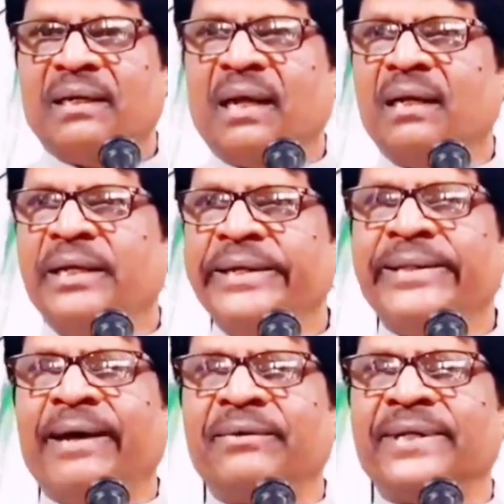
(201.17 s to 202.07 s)
நான் நீங்கள்
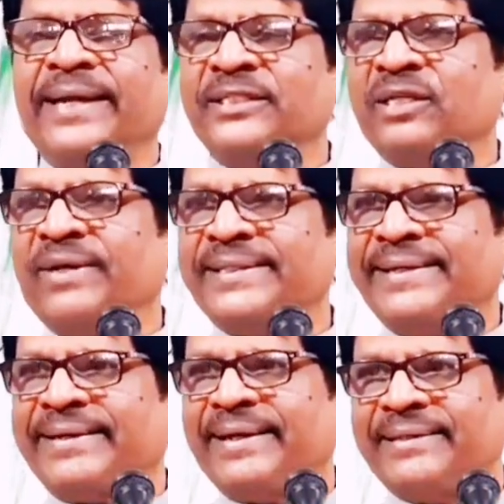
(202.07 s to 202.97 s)
தான் அவருக்கு நினச்சின்னு
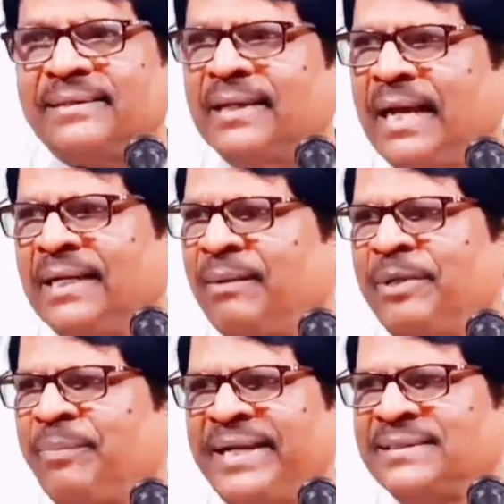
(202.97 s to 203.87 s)
வந்தான்றார் நான்
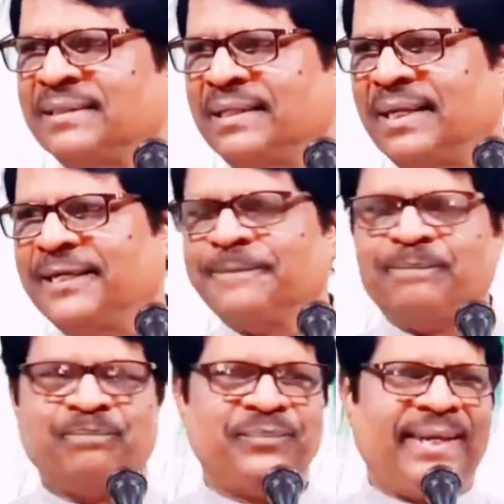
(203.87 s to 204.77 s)
அப்படி இல்லை
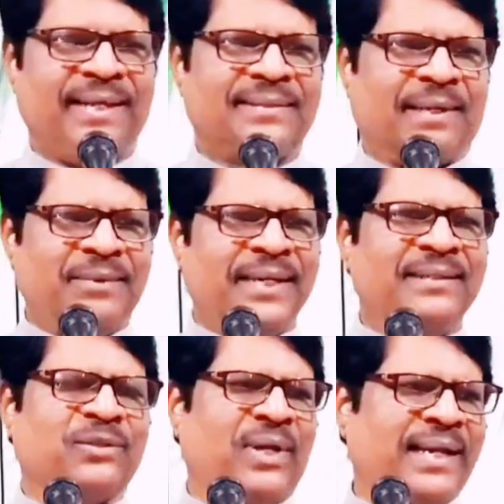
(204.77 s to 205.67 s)

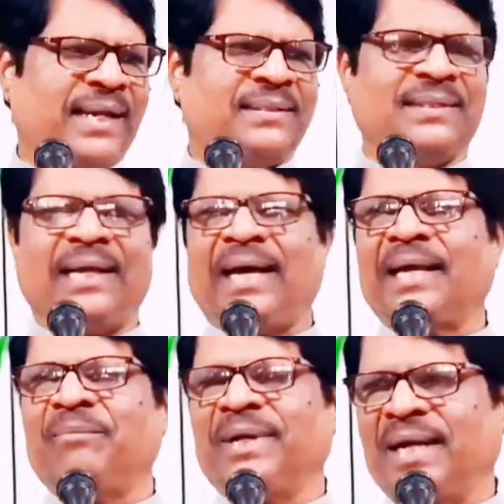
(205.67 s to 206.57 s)
தமிழன் தொலைக்காட்சியில்
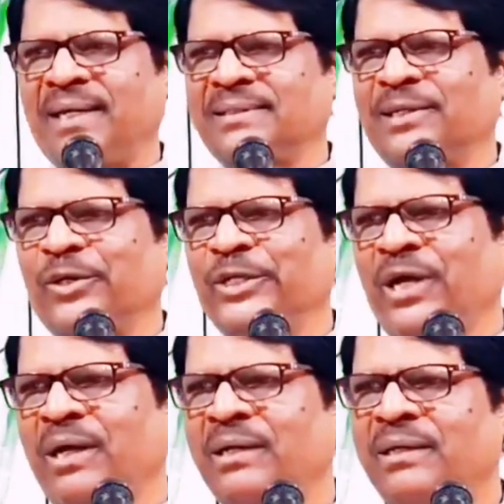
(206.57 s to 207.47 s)
ஆரம்ப காலத்தில் கொஞ்சம்